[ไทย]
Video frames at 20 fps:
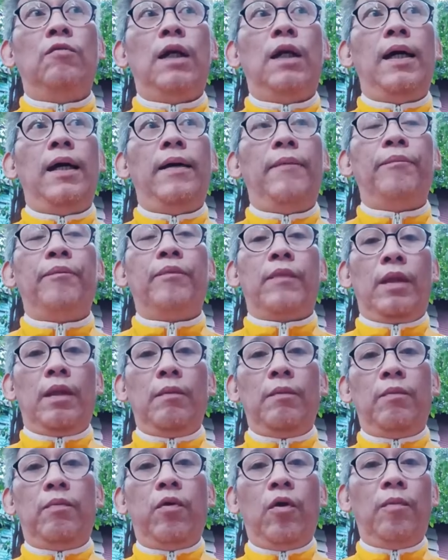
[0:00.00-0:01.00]
ว่า
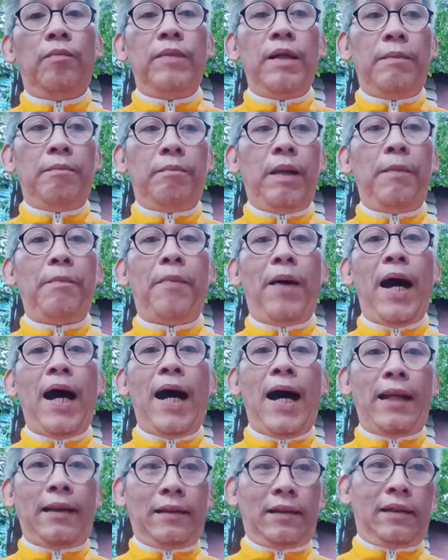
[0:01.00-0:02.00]
ผมอ่ะมัน
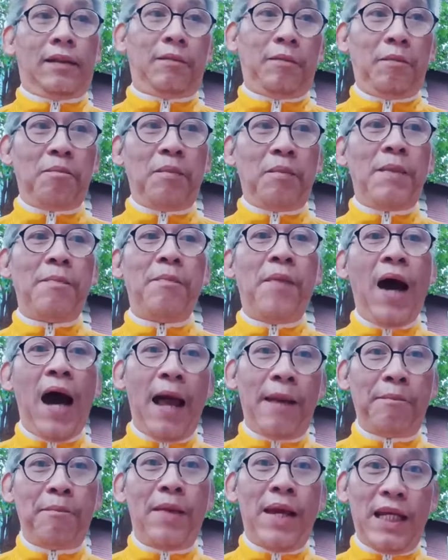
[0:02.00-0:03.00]
ผ่านมันผ่า
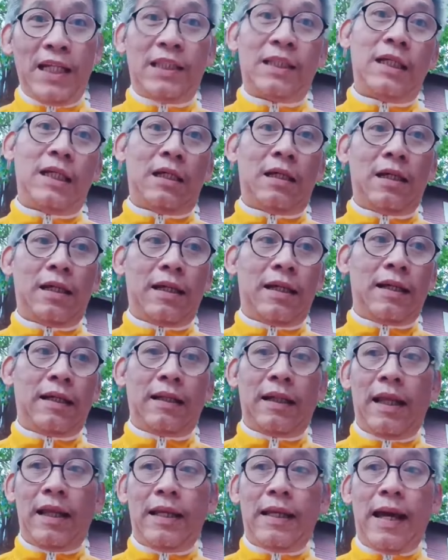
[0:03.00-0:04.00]
นเบสิก
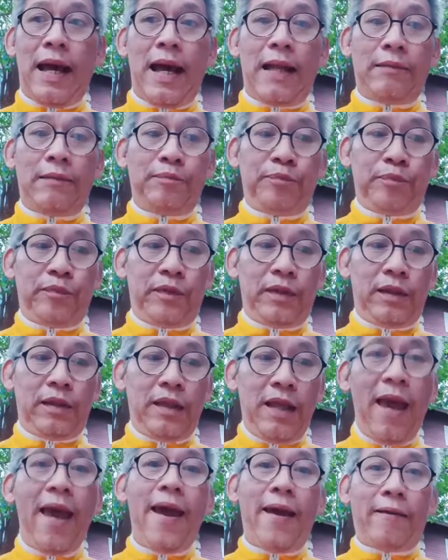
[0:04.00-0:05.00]
ในการ
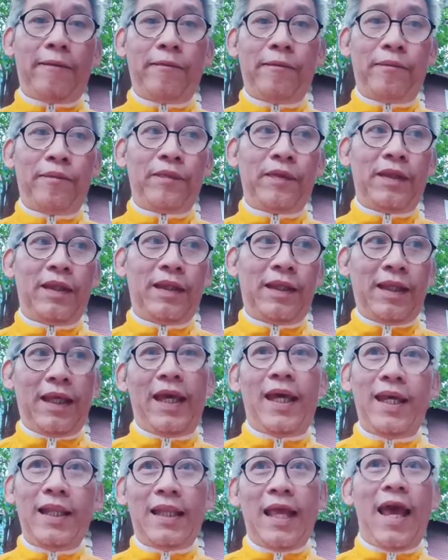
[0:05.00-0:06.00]
แยกเก๋
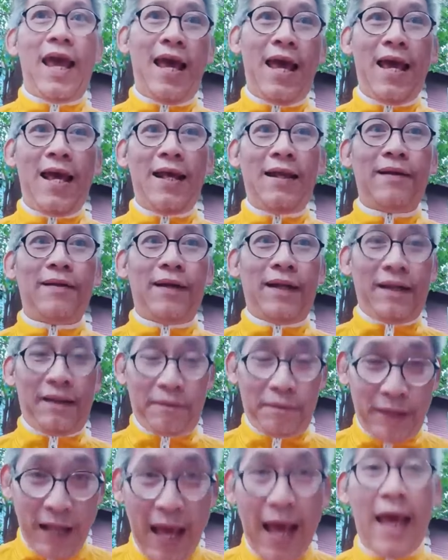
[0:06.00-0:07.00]
แท้
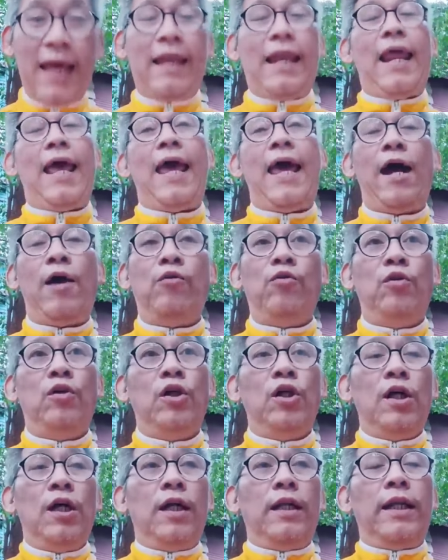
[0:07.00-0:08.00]
ได้แล้ว
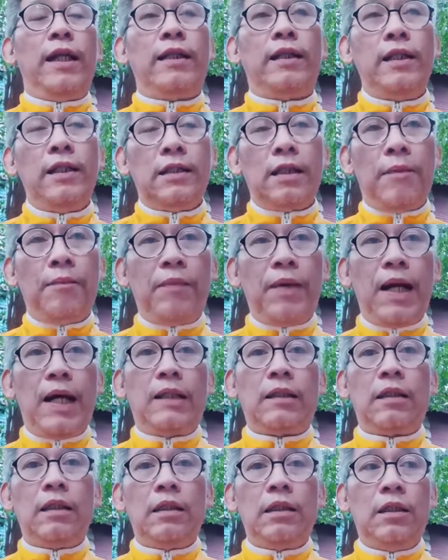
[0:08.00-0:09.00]
และที่สำคัญ
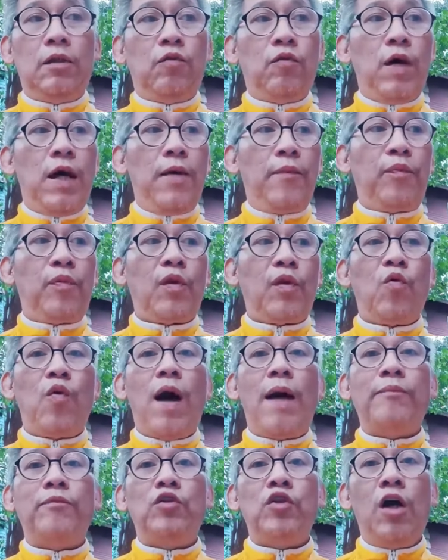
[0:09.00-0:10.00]
ก็คือว่าควา
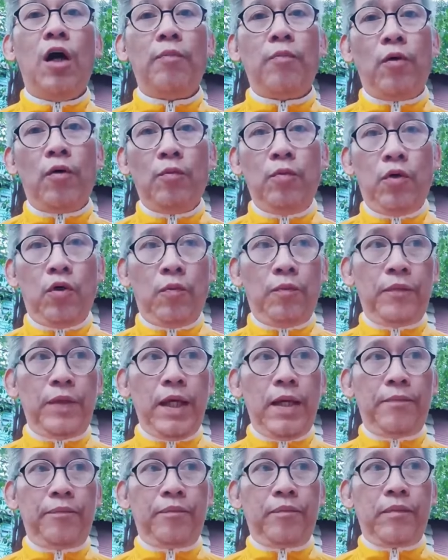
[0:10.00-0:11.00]
มชอบของผมเนี่
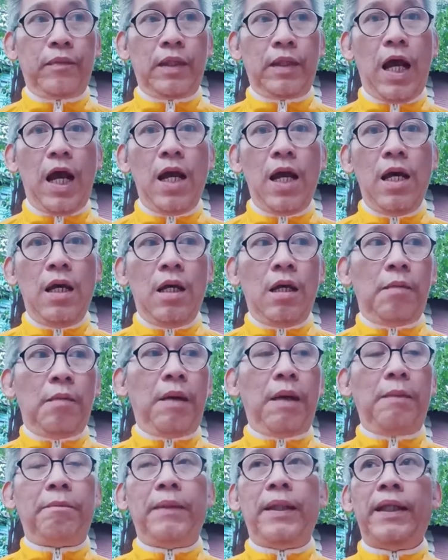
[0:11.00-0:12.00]
ยนะ
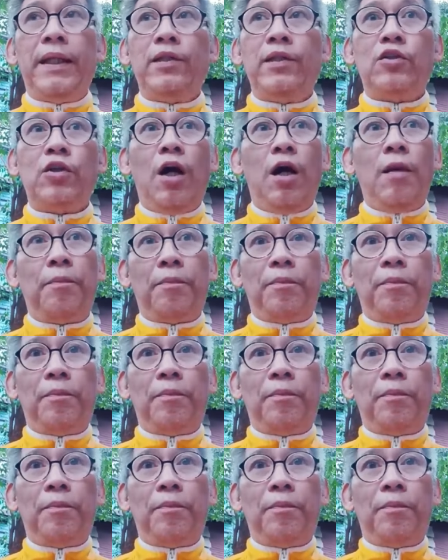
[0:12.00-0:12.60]
มันไม่ได้ชอบ